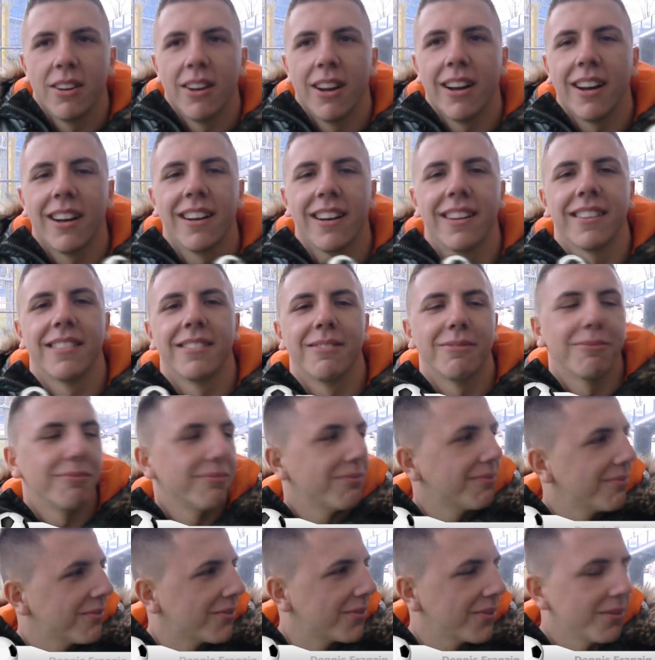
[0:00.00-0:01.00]
Ja,
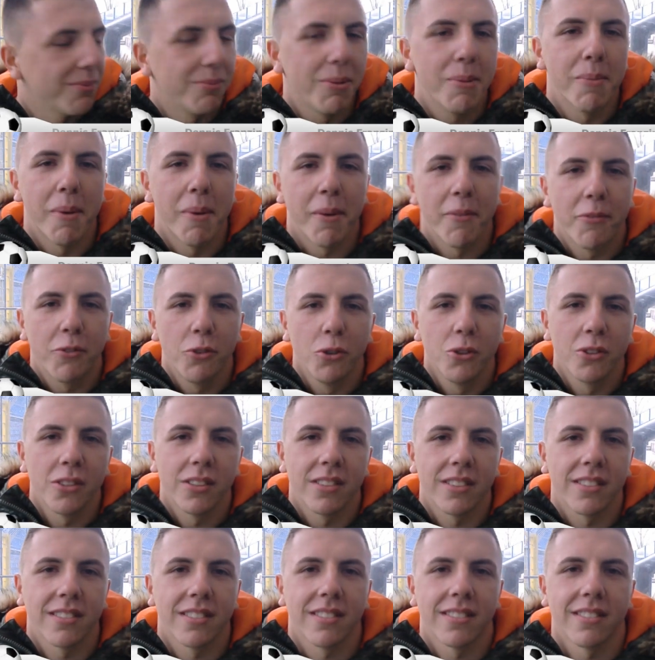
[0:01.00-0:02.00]
mir mein Fuß
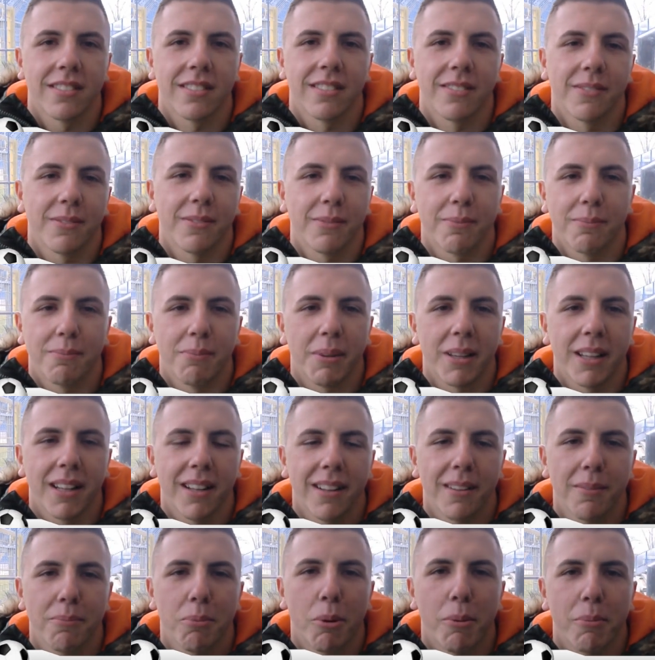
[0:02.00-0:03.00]
ist ein
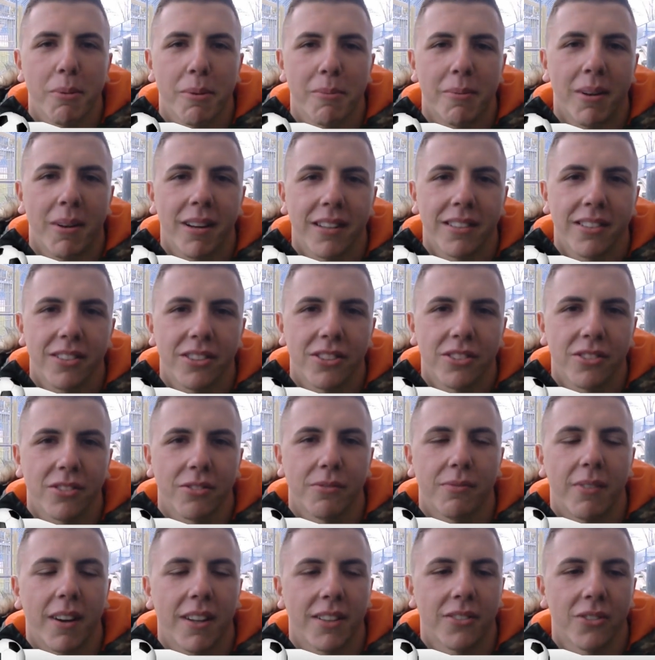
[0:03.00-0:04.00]
bisschen problematisch.
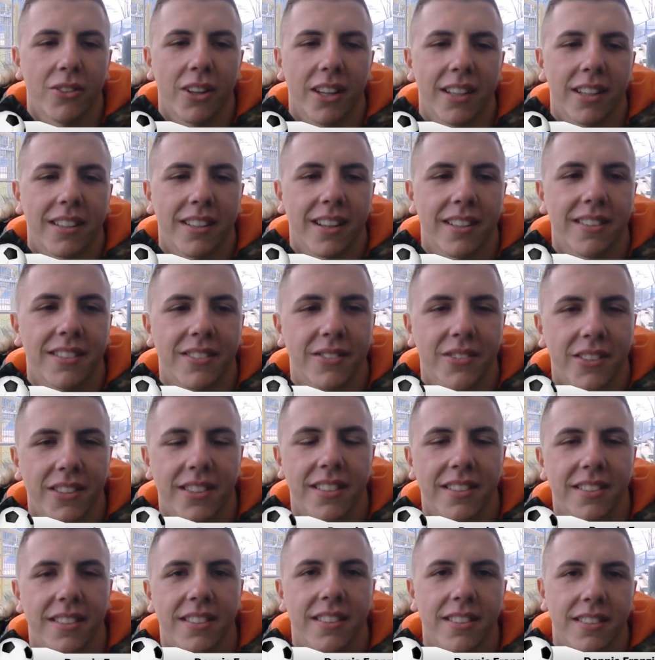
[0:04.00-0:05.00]
Ich weiß noch nicht ganz, was
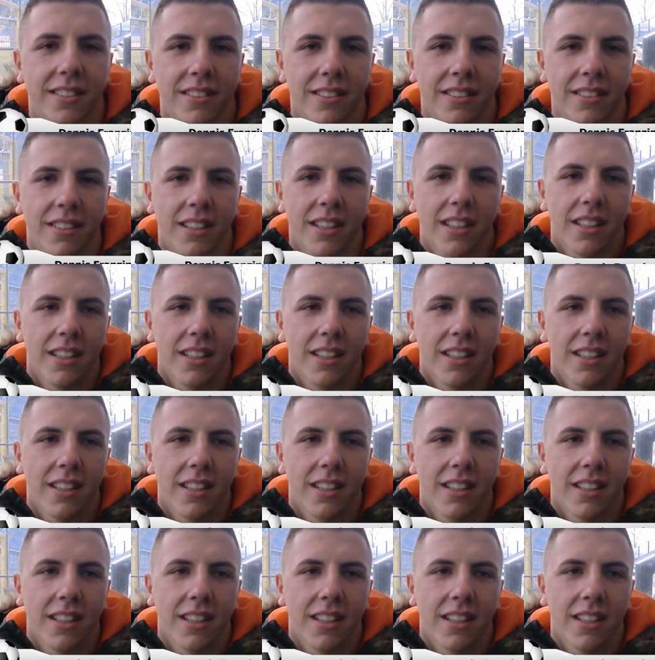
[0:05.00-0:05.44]
es ist.